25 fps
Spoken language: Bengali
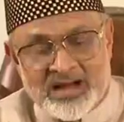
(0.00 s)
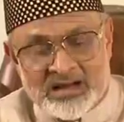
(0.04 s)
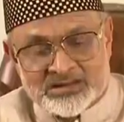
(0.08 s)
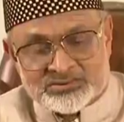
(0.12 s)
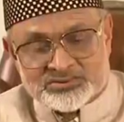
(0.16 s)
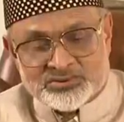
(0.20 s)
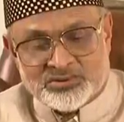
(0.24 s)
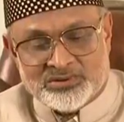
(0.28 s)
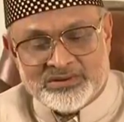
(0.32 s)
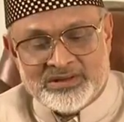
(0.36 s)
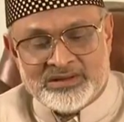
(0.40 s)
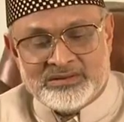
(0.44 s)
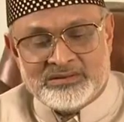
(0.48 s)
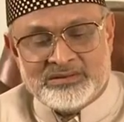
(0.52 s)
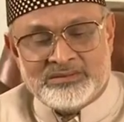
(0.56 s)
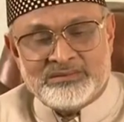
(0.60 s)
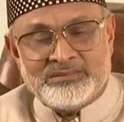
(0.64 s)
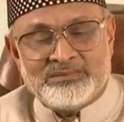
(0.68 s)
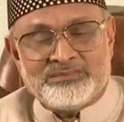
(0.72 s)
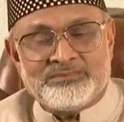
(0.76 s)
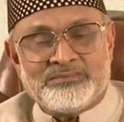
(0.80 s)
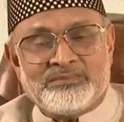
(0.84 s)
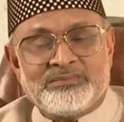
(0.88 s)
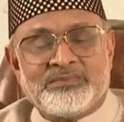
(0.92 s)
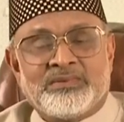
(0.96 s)
আসলে
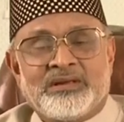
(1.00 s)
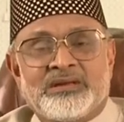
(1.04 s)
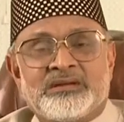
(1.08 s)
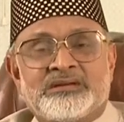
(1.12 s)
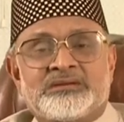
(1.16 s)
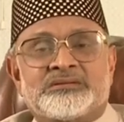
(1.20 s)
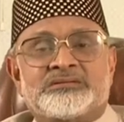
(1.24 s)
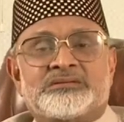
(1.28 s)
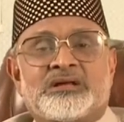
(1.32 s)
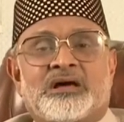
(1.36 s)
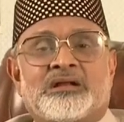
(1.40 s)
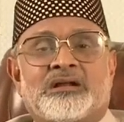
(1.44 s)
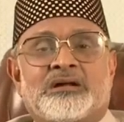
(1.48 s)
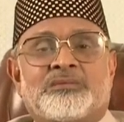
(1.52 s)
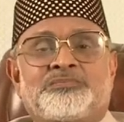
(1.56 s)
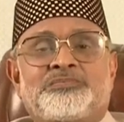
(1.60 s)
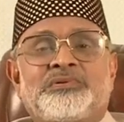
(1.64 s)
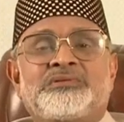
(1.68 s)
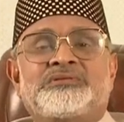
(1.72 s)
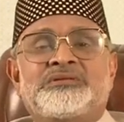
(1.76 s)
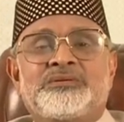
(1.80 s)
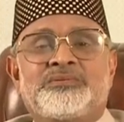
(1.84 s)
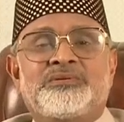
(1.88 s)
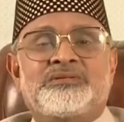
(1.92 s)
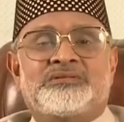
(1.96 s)
সারা
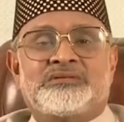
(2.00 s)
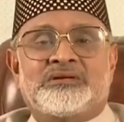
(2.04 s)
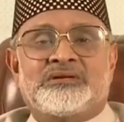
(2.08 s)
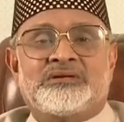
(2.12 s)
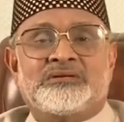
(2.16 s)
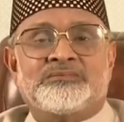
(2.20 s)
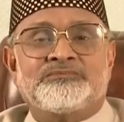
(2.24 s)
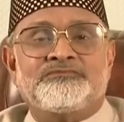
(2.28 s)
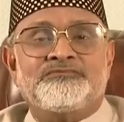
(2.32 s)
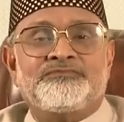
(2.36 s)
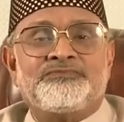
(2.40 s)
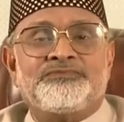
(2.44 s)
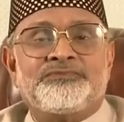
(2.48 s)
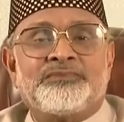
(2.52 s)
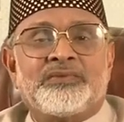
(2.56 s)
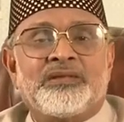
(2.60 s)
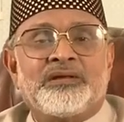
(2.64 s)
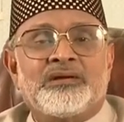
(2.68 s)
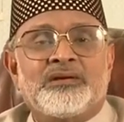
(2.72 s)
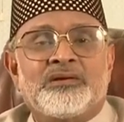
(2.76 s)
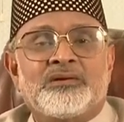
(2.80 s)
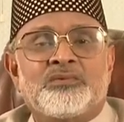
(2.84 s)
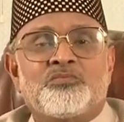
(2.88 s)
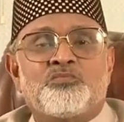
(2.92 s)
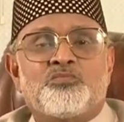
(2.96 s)
পৃথিবীতে
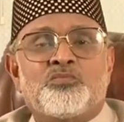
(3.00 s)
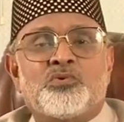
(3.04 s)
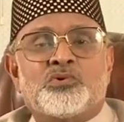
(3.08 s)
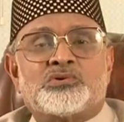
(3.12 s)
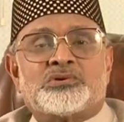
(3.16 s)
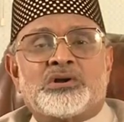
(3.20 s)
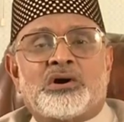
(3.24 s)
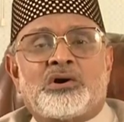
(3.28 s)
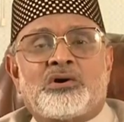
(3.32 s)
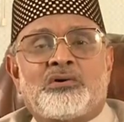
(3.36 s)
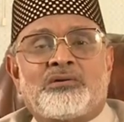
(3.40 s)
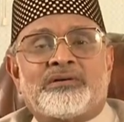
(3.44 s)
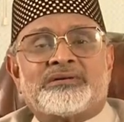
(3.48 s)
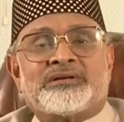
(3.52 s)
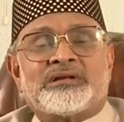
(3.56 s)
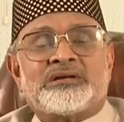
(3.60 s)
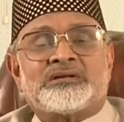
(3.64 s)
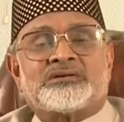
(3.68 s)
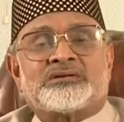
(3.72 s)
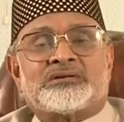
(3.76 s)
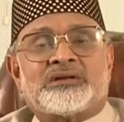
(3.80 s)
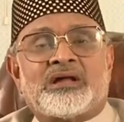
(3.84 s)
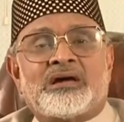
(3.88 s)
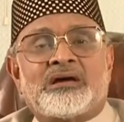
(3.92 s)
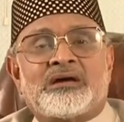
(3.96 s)
মোটা হওয়াটা
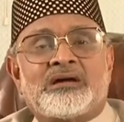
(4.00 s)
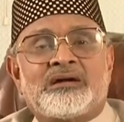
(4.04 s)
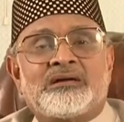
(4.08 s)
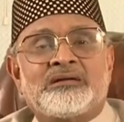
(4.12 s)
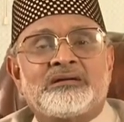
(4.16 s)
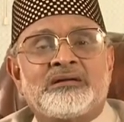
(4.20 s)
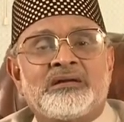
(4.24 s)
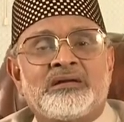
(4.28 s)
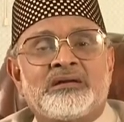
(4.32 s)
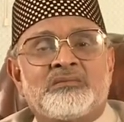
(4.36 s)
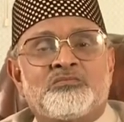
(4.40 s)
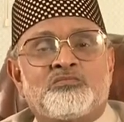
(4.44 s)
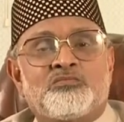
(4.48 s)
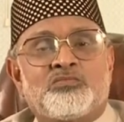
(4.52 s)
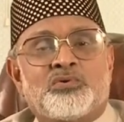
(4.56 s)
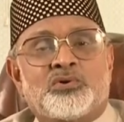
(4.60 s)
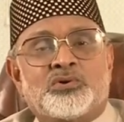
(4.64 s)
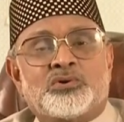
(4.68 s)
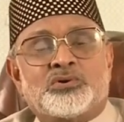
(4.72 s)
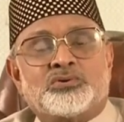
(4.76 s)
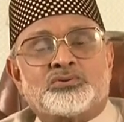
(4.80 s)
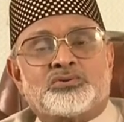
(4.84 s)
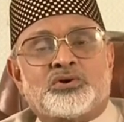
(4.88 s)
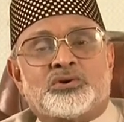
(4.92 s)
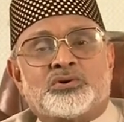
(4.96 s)
একটা
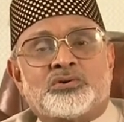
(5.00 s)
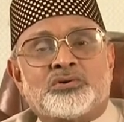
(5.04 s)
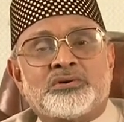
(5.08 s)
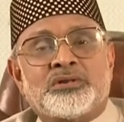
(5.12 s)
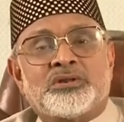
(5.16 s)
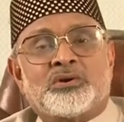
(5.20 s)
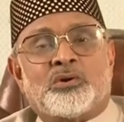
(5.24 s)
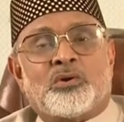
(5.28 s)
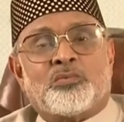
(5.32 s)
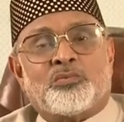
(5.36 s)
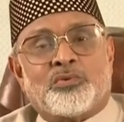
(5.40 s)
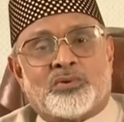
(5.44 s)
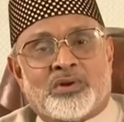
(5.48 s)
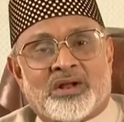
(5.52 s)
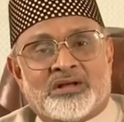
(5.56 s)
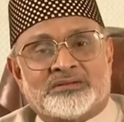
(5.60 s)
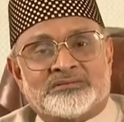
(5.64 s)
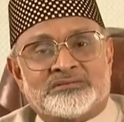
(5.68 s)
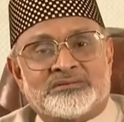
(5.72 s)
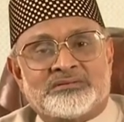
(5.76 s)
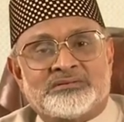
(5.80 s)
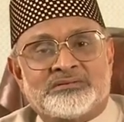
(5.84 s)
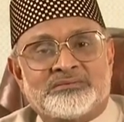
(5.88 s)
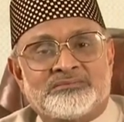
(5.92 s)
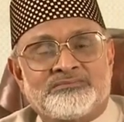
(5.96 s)
বড় ধরনের
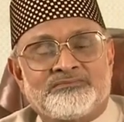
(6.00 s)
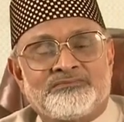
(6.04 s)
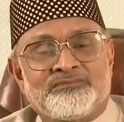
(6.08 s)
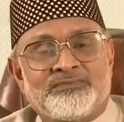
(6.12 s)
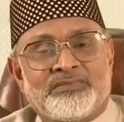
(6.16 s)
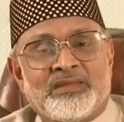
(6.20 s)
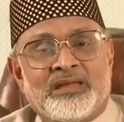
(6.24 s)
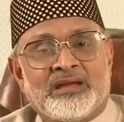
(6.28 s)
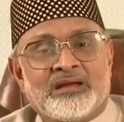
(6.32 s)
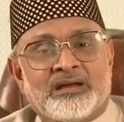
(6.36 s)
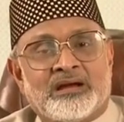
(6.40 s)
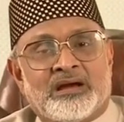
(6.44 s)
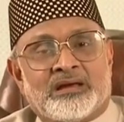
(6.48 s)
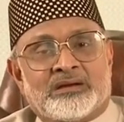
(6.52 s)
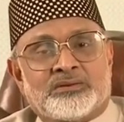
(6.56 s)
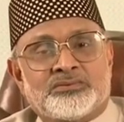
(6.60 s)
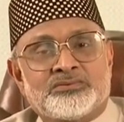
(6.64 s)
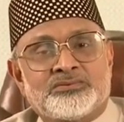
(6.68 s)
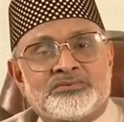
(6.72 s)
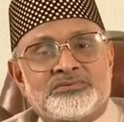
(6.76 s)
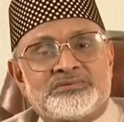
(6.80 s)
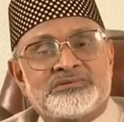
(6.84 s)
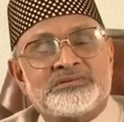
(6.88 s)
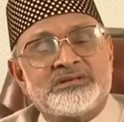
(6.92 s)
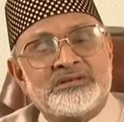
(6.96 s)
অপরাধ কারণ
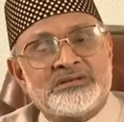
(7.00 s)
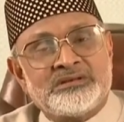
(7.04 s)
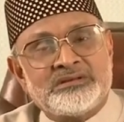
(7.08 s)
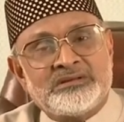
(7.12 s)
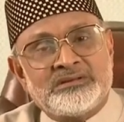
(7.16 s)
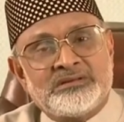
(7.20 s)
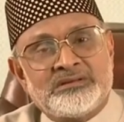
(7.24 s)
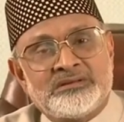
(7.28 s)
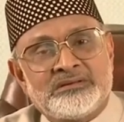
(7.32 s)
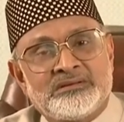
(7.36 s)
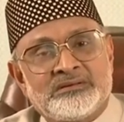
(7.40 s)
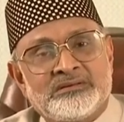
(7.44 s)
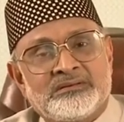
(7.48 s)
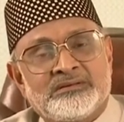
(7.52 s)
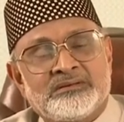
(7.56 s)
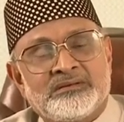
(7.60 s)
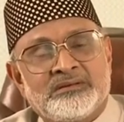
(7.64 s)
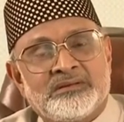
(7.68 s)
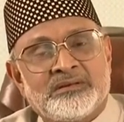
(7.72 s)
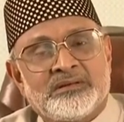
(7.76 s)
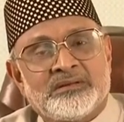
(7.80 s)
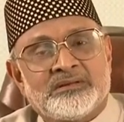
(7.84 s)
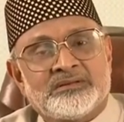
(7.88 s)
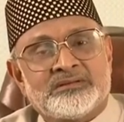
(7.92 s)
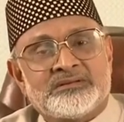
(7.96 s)
যিনি
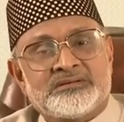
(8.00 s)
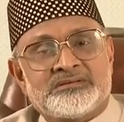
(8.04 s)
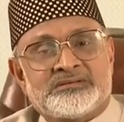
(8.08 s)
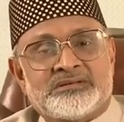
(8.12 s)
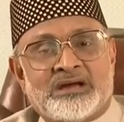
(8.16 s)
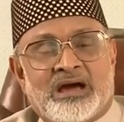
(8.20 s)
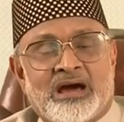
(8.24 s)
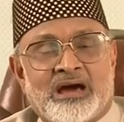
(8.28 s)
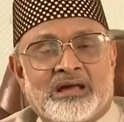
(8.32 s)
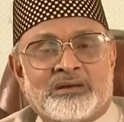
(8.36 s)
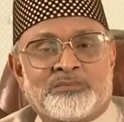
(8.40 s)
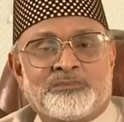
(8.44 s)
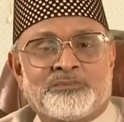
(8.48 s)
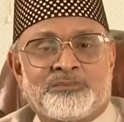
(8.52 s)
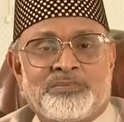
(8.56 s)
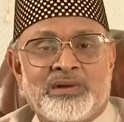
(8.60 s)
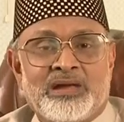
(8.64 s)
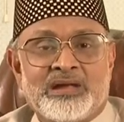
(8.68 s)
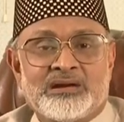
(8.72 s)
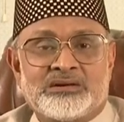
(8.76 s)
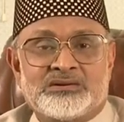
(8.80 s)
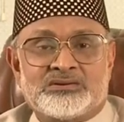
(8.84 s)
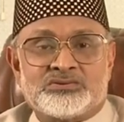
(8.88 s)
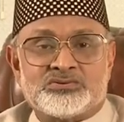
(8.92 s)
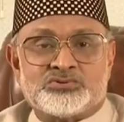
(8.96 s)
যার
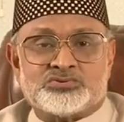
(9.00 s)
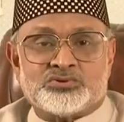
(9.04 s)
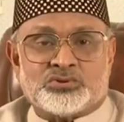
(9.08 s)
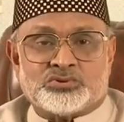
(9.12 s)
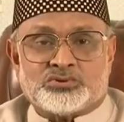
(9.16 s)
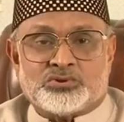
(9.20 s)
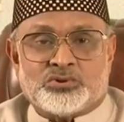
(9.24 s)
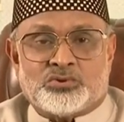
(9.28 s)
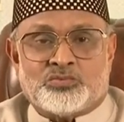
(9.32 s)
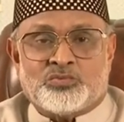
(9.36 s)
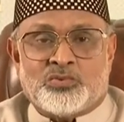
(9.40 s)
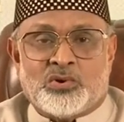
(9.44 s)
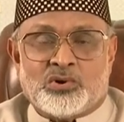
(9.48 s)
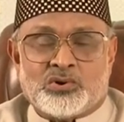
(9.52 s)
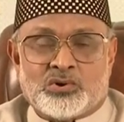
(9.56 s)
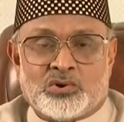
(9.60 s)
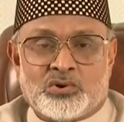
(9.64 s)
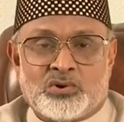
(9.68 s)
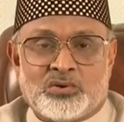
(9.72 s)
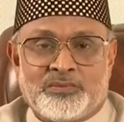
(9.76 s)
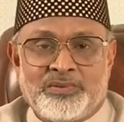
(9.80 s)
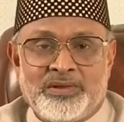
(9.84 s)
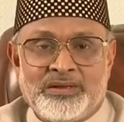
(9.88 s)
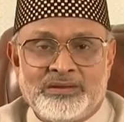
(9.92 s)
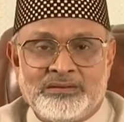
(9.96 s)
বেল্ট যত বড়
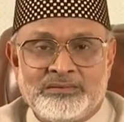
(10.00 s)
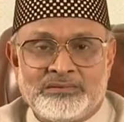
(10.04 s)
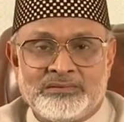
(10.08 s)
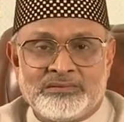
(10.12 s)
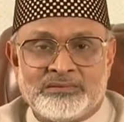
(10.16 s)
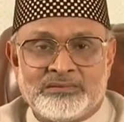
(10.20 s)
হবে